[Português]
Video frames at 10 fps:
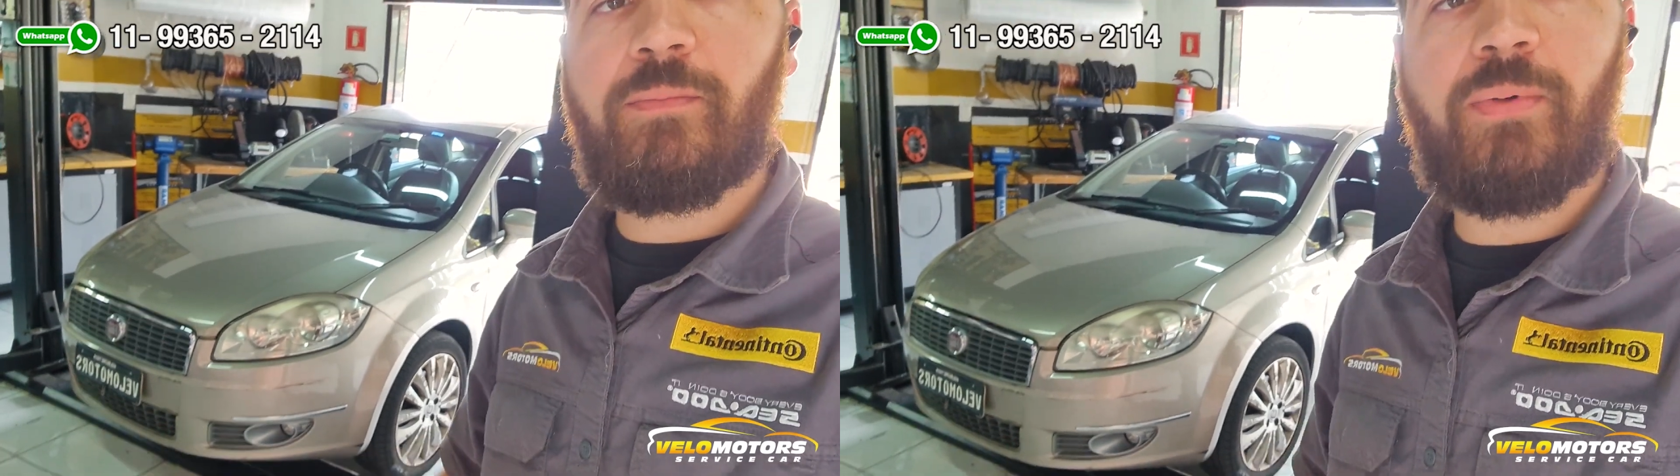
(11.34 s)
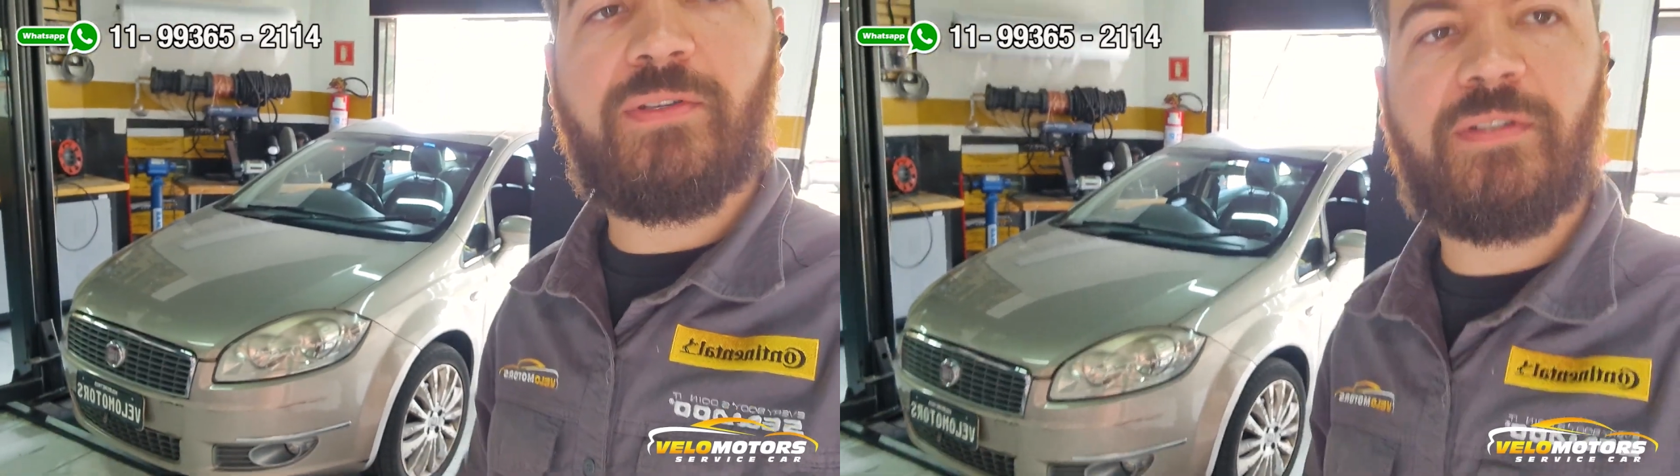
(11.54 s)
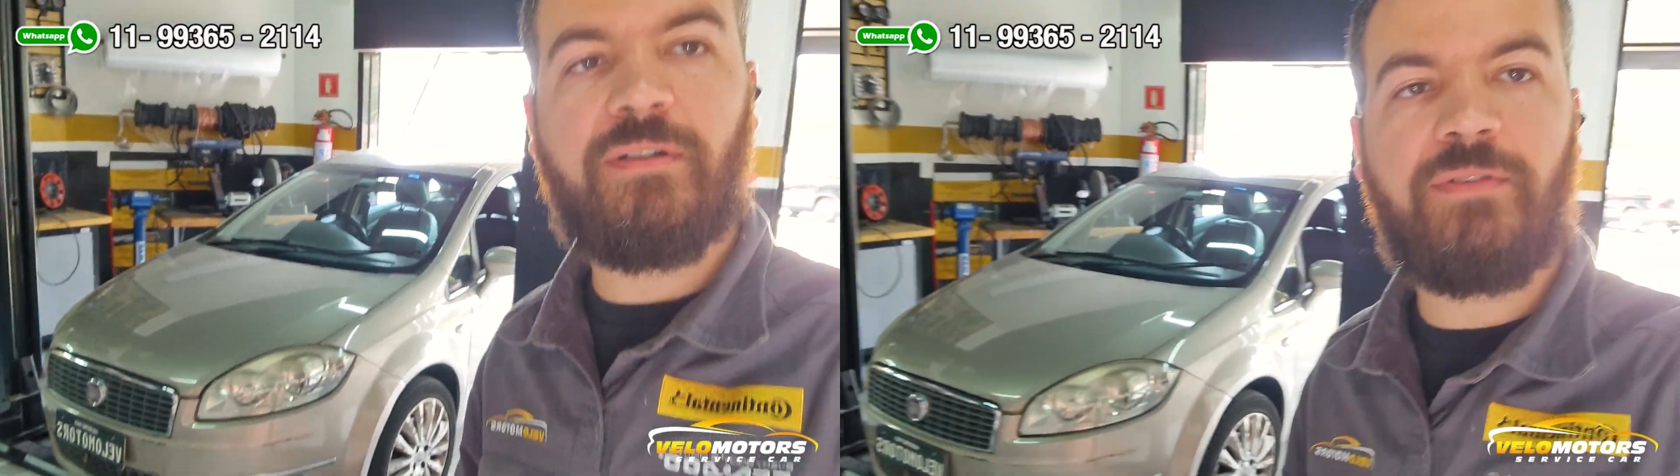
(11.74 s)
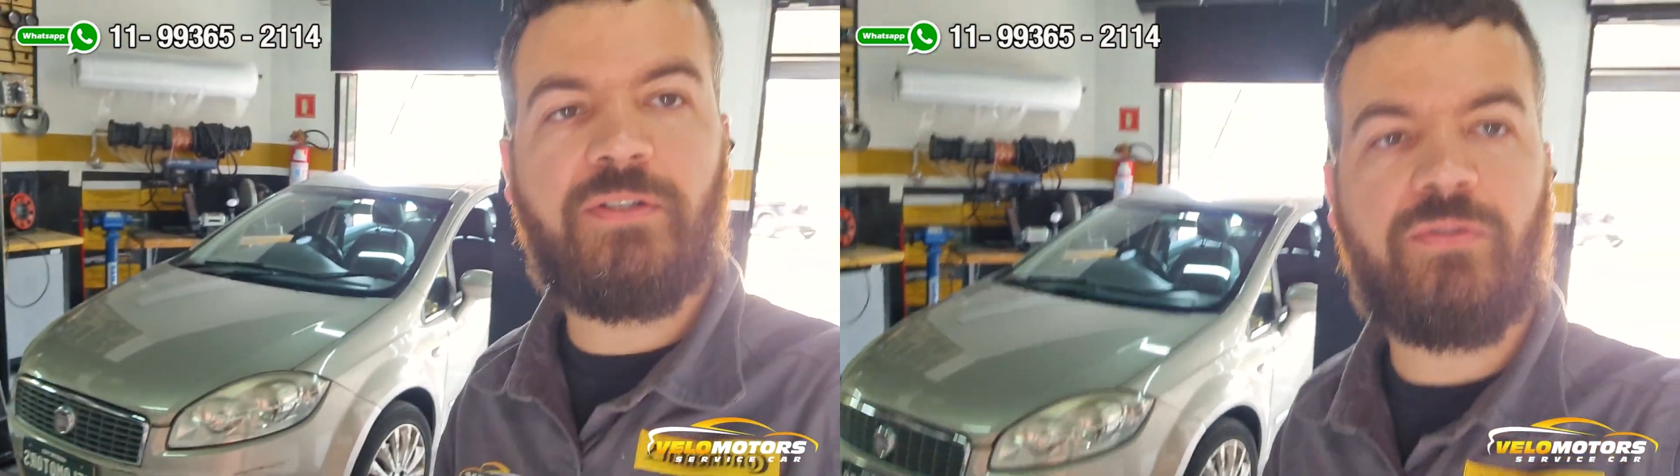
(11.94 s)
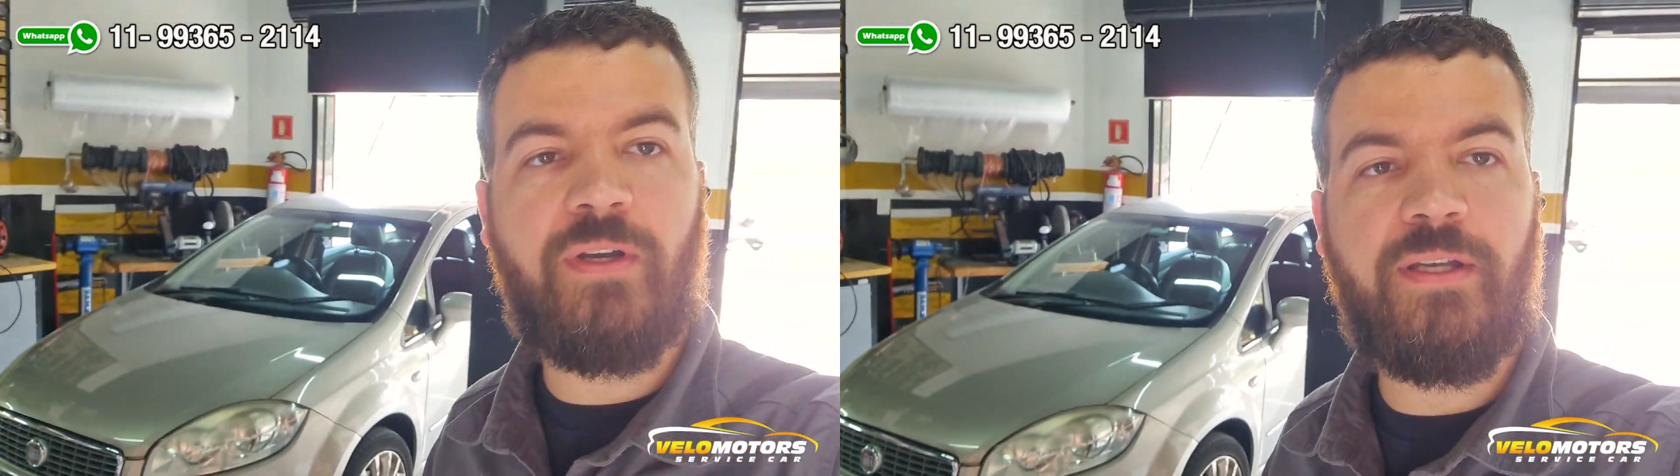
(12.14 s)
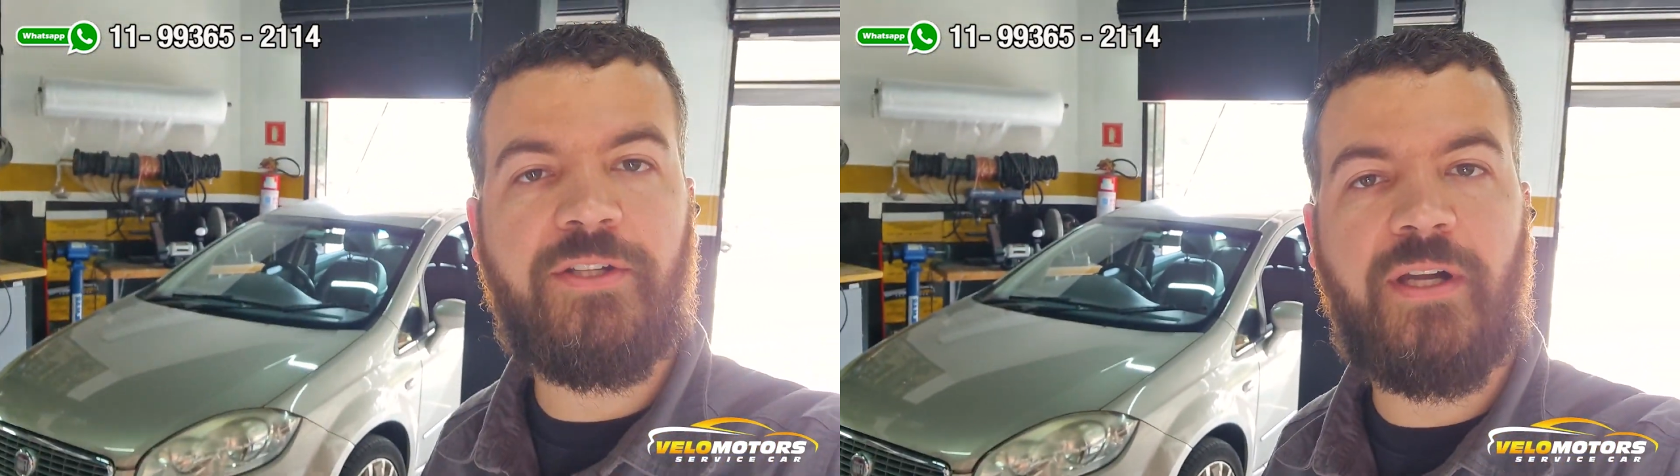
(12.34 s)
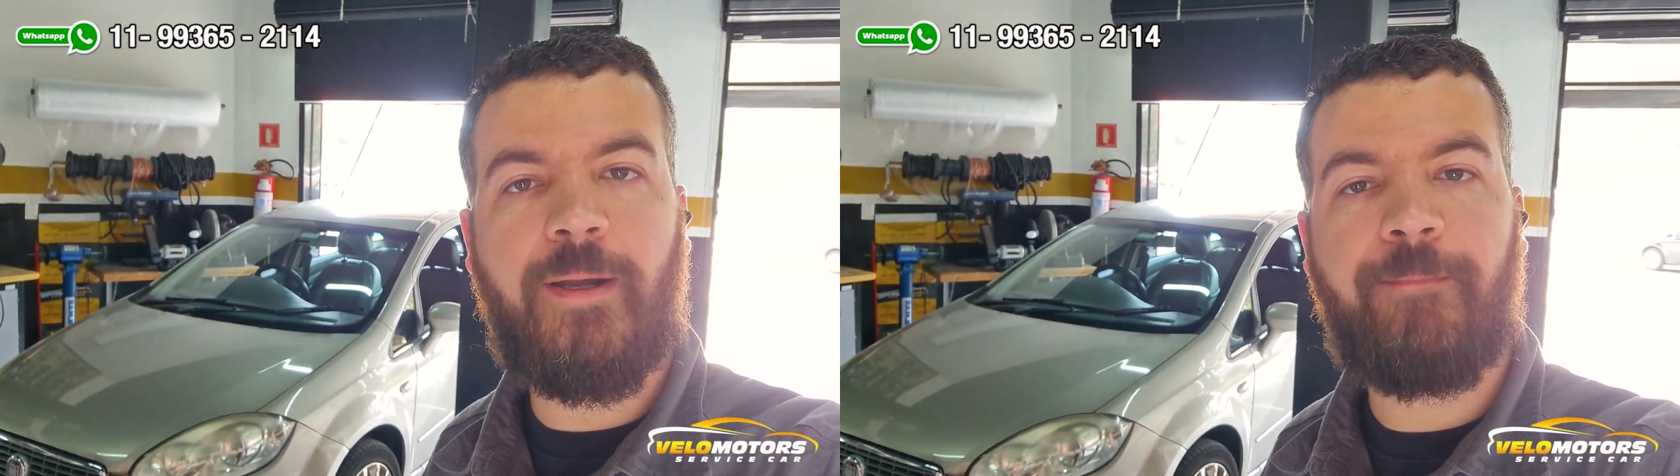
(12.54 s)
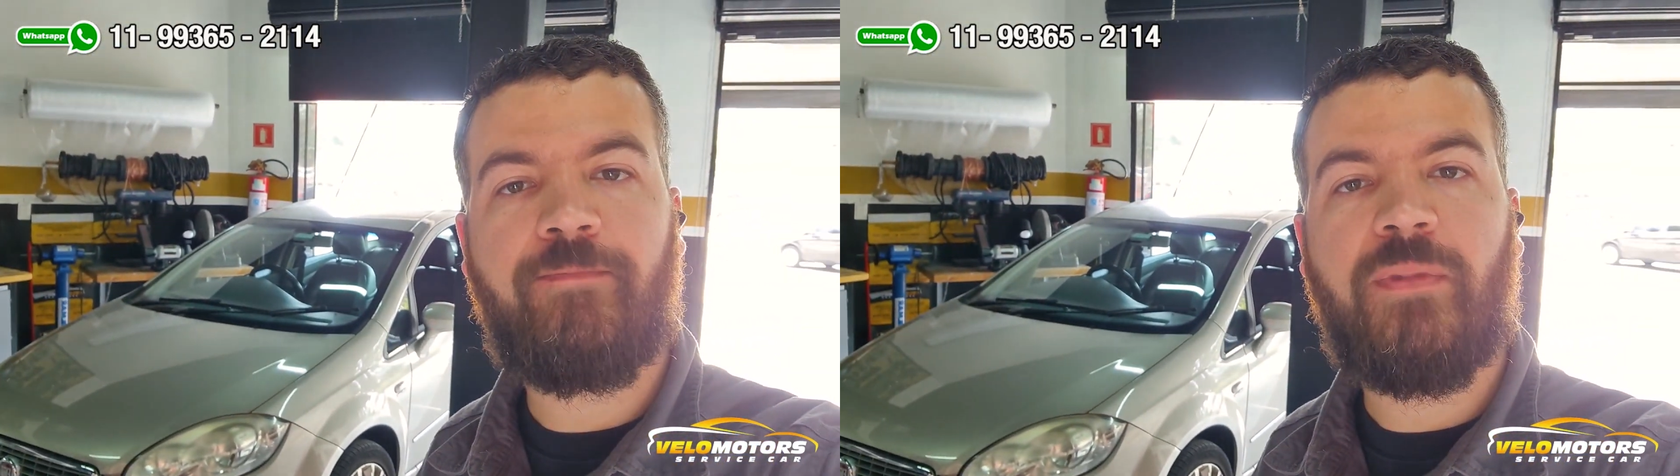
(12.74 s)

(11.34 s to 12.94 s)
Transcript: pós-serviço aí já